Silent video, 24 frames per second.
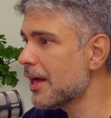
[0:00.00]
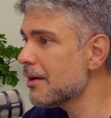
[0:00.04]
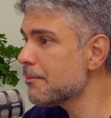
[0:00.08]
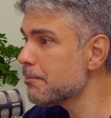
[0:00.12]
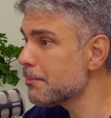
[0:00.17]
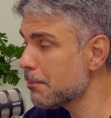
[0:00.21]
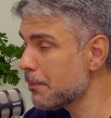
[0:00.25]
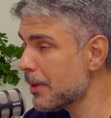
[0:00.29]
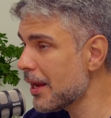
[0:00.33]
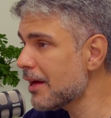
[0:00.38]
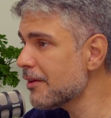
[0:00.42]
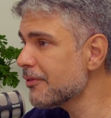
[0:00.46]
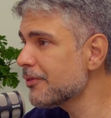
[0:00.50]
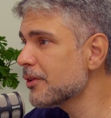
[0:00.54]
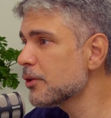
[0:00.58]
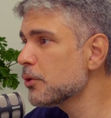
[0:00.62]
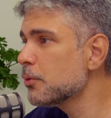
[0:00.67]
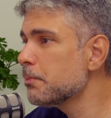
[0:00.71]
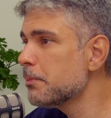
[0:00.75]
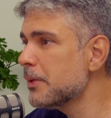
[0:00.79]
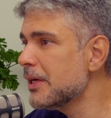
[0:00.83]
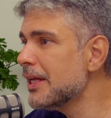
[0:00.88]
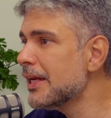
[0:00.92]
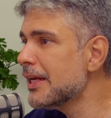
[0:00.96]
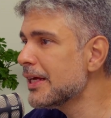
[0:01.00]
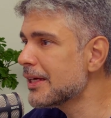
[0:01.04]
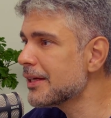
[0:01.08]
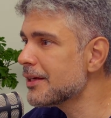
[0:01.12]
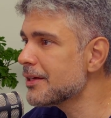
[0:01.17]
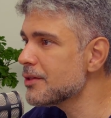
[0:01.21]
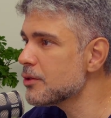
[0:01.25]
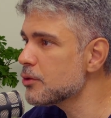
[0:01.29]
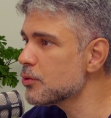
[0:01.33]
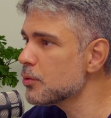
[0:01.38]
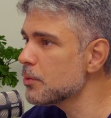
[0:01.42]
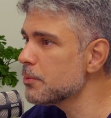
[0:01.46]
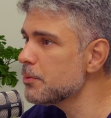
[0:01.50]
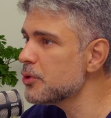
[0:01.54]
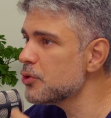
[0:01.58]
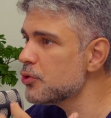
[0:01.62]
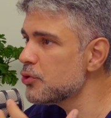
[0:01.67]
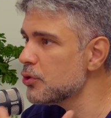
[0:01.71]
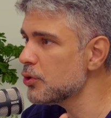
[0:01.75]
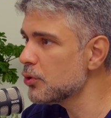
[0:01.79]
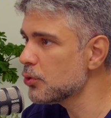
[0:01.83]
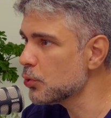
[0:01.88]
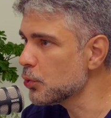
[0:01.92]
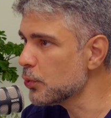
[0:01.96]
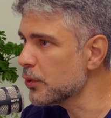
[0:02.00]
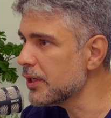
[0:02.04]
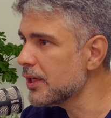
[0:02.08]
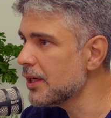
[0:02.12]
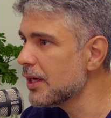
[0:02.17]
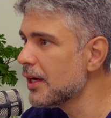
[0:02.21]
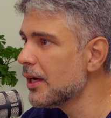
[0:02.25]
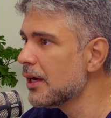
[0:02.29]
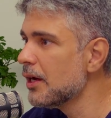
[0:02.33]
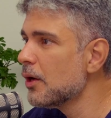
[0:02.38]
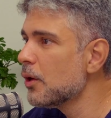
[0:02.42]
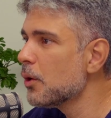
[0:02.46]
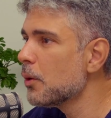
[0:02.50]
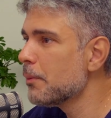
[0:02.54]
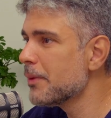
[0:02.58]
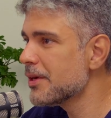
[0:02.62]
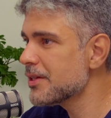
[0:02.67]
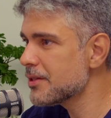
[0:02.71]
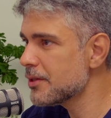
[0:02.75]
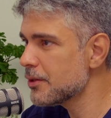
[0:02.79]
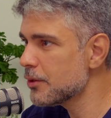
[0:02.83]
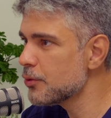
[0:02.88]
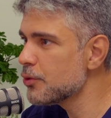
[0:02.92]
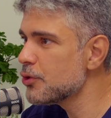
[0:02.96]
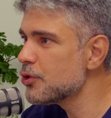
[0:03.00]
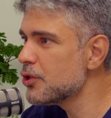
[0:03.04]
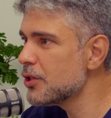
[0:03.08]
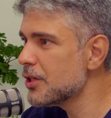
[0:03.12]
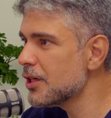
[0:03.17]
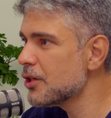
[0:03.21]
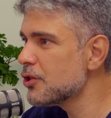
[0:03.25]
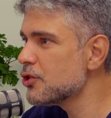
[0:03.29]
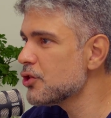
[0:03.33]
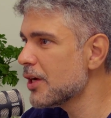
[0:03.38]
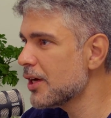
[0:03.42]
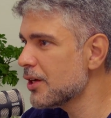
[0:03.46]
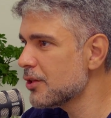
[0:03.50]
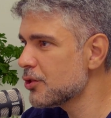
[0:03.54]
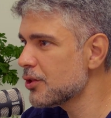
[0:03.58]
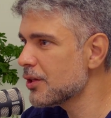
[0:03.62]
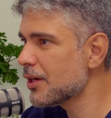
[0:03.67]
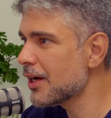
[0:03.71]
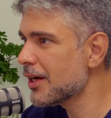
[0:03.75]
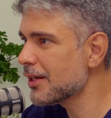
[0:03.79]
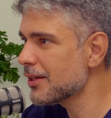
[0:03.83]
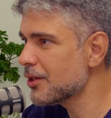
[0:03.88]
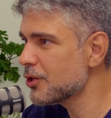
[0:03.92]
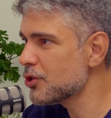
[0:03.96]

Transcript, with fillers: blefaro peeling, que substitui uma cirurgia de retirada